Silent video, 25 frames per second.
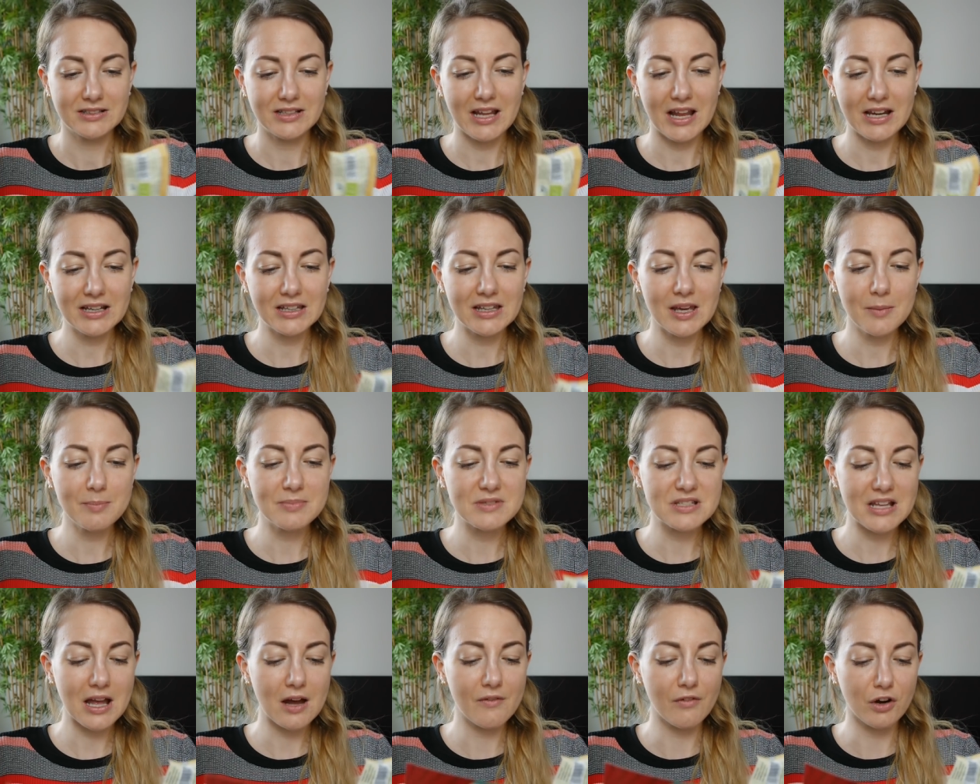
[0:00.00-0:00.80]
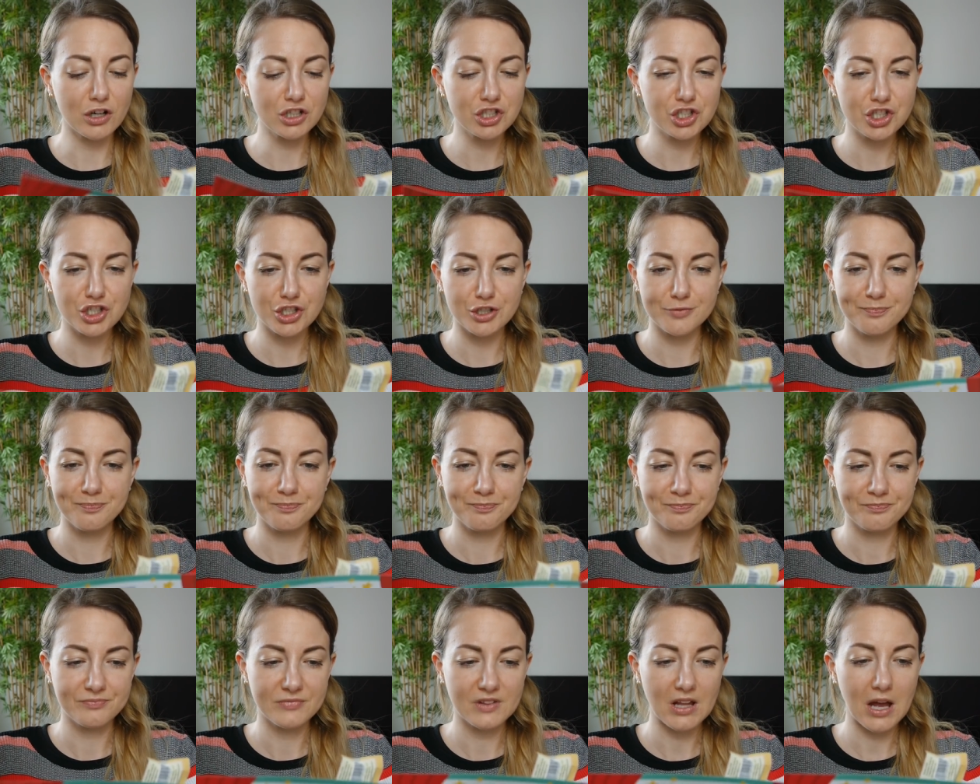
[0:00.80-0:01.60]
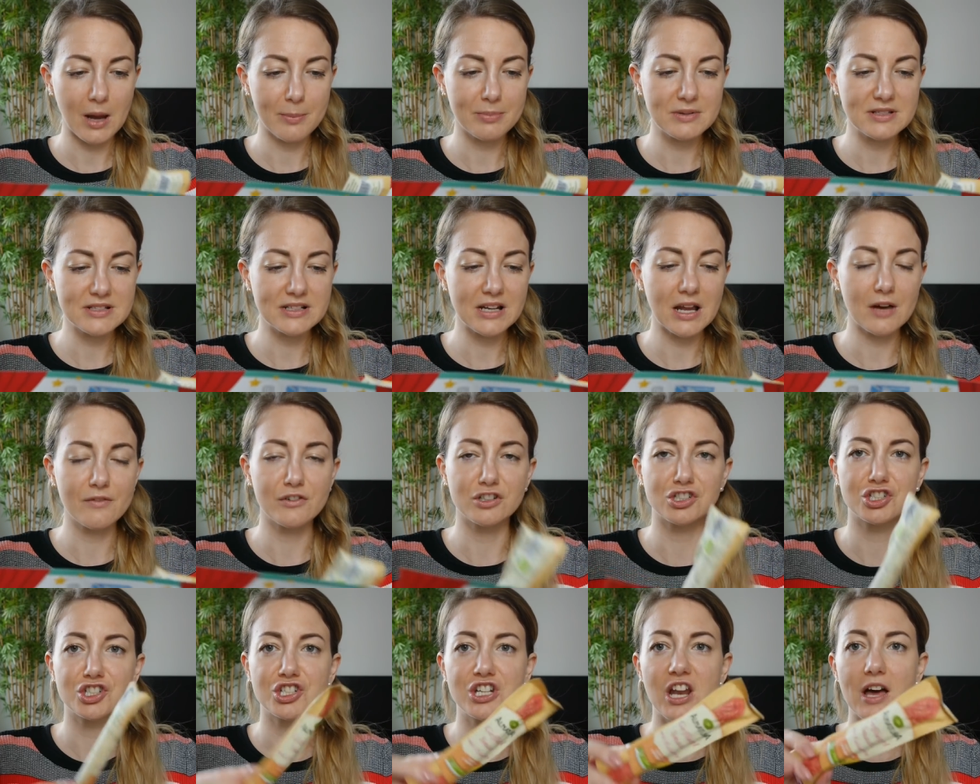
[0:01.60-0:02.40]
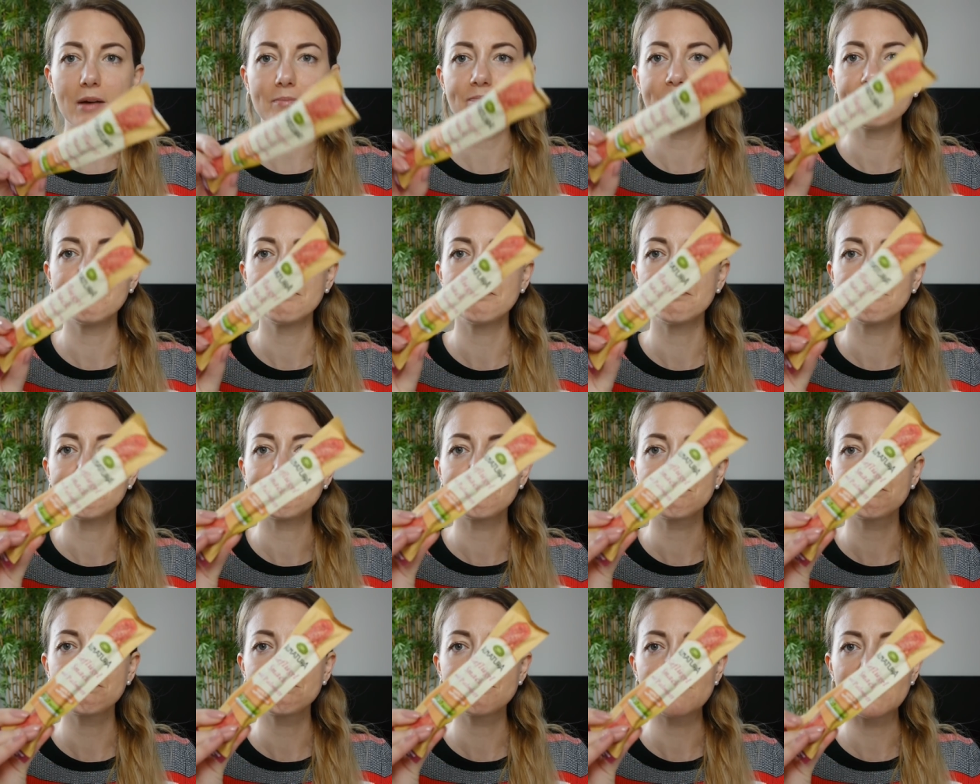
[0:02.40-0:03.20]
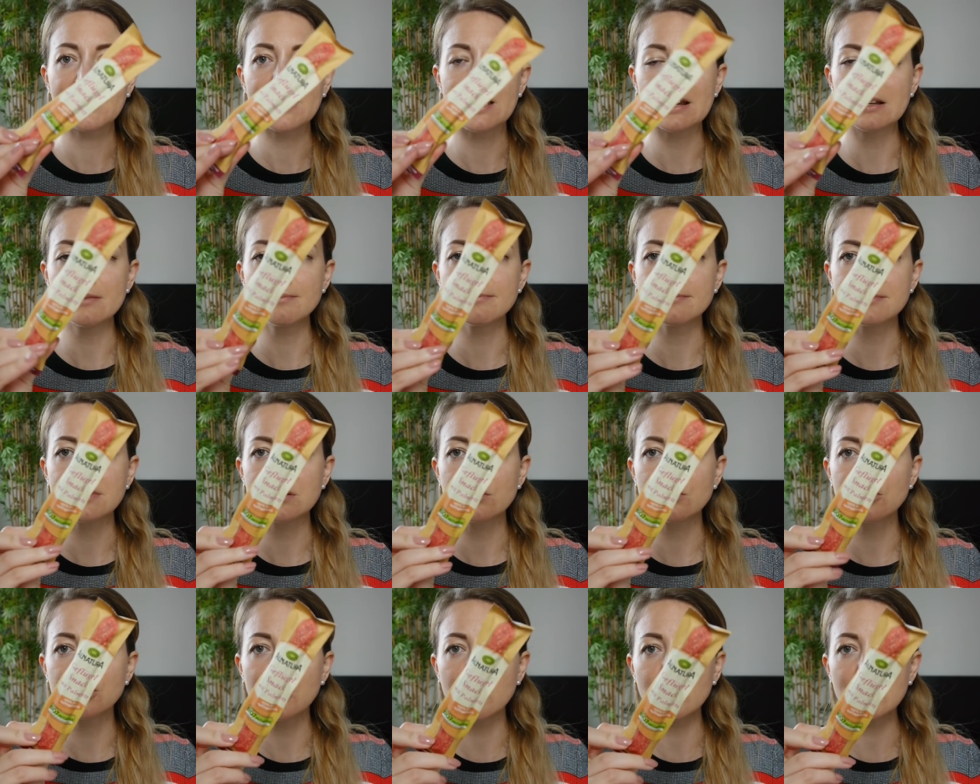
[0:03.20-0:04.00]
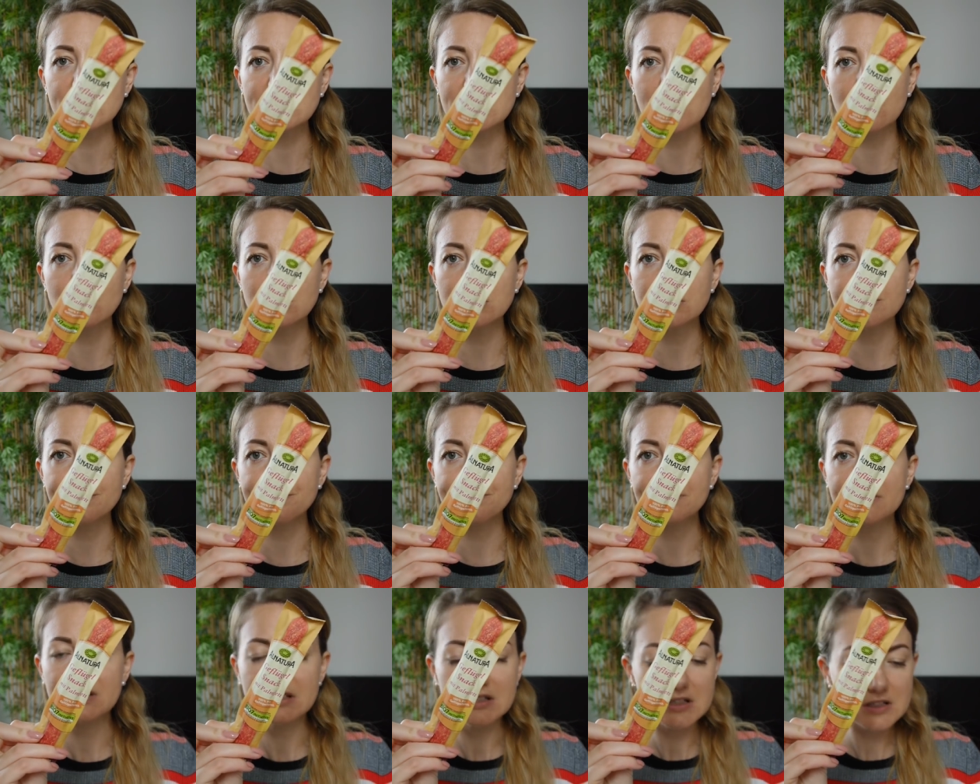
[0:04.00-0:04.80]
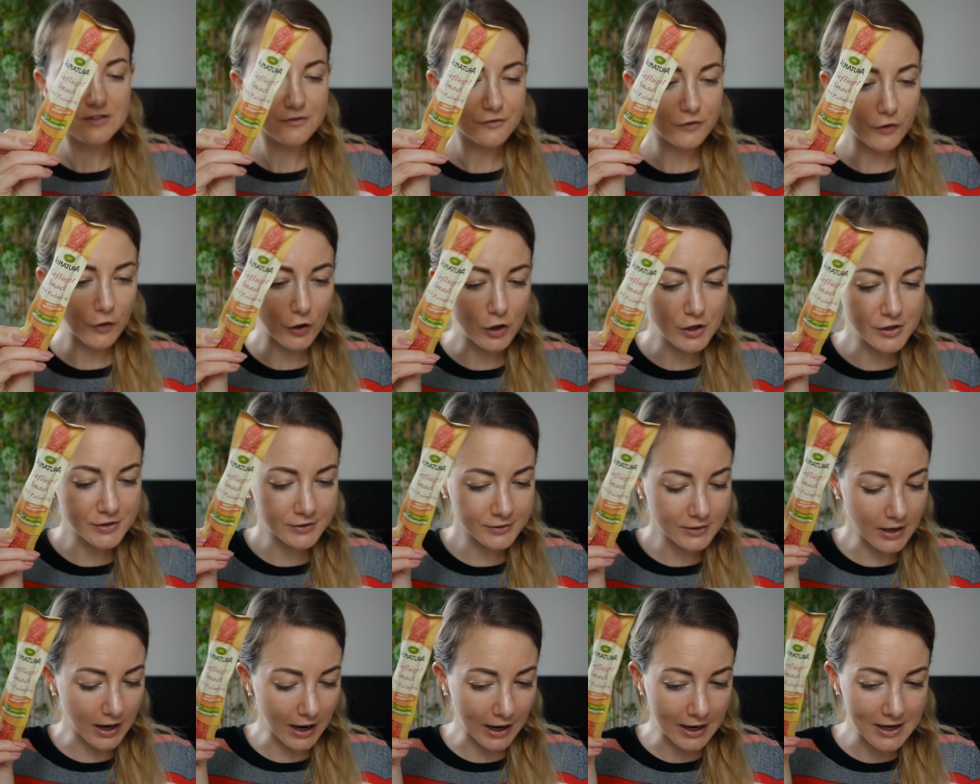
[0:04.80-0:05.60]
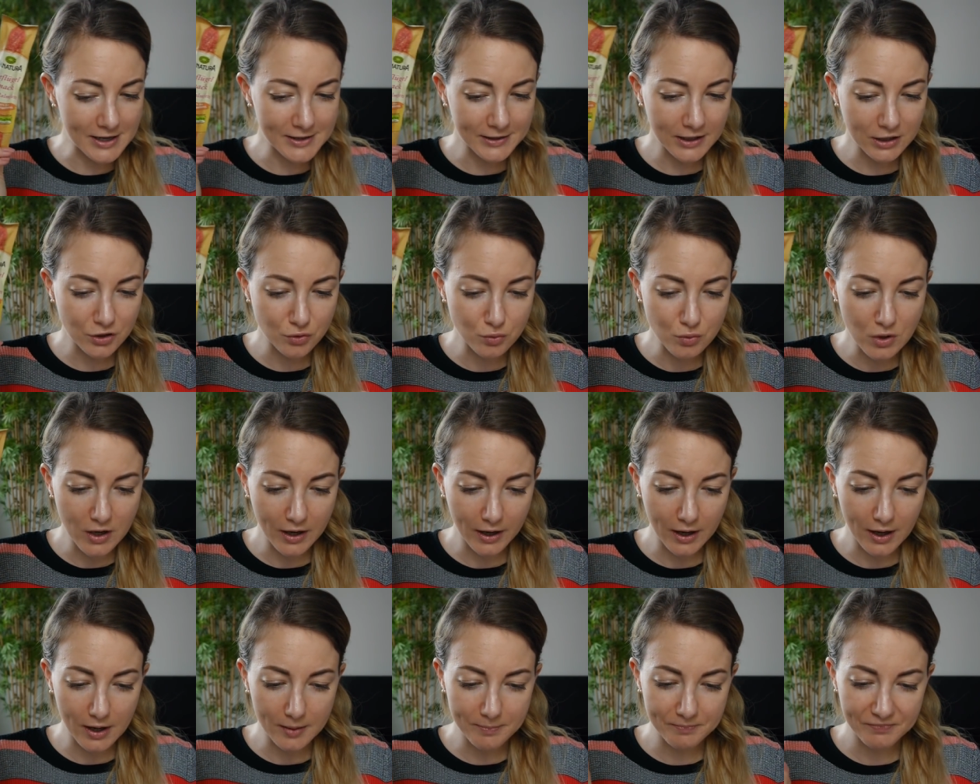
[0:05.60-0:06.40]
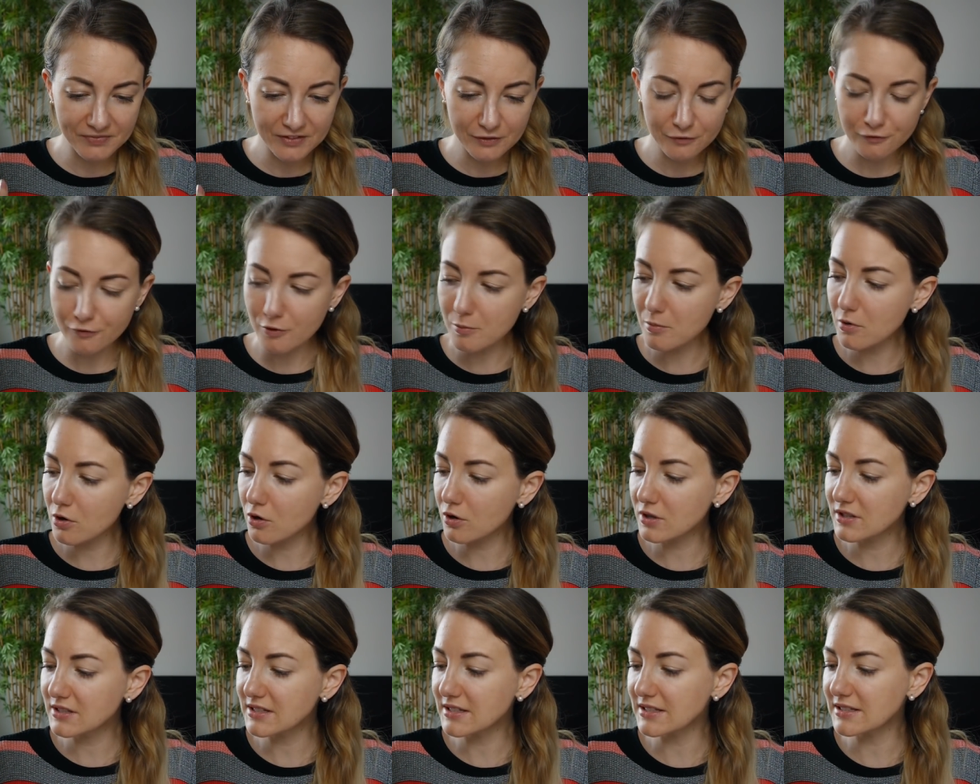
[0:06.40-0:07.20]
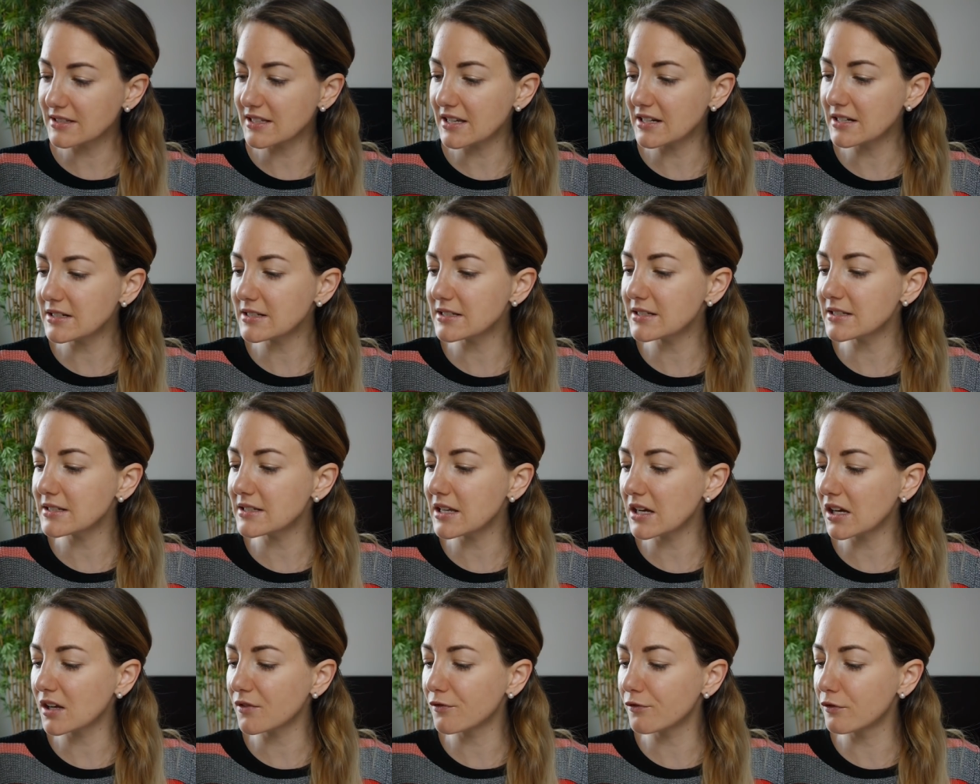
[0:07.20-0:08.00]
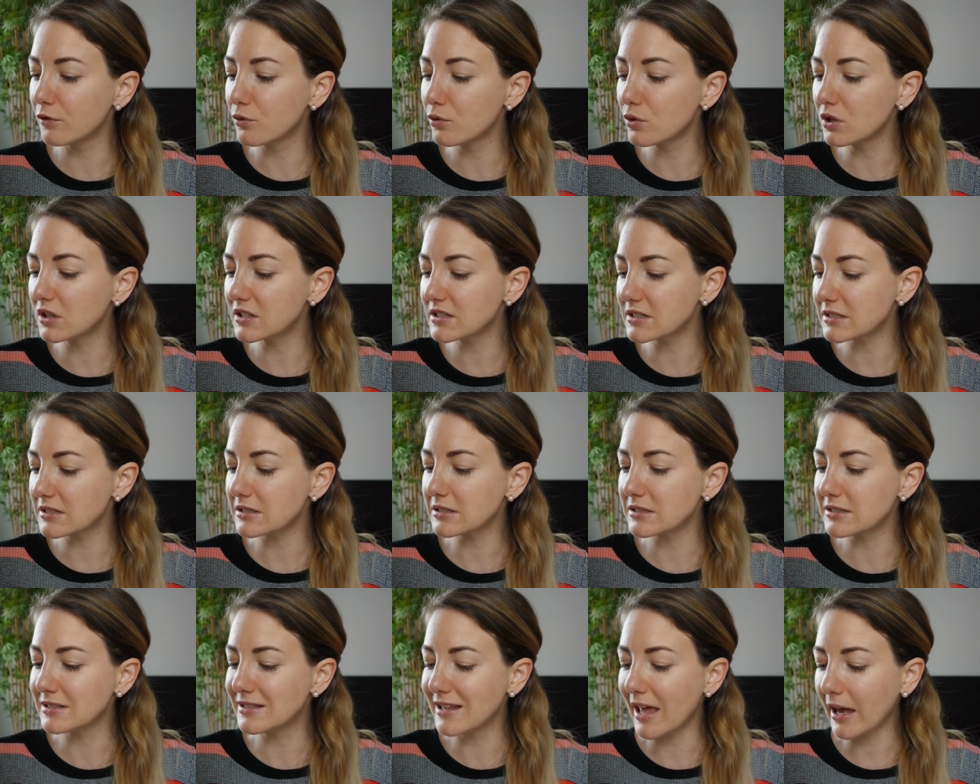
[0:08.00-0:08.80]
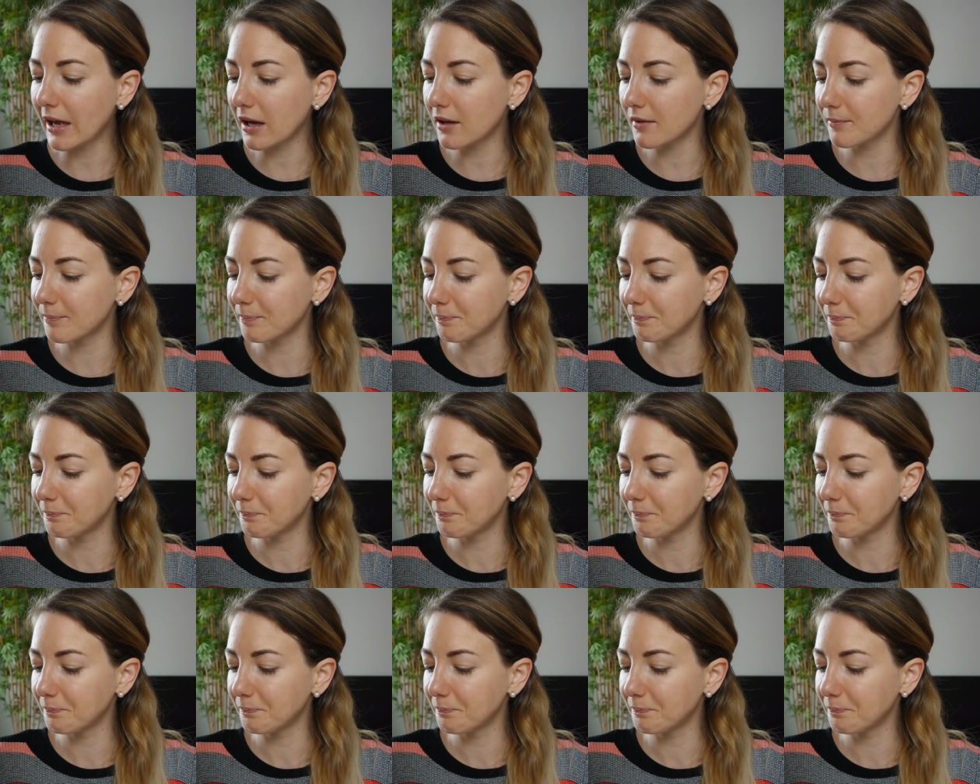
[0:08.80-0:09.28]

Dann gibt es Awascht. Ein bisschen Awaschtler. Gell? So schaut es aus. Vollen Alnadura. 95 Cent. Das ist ein Geflügelsnack.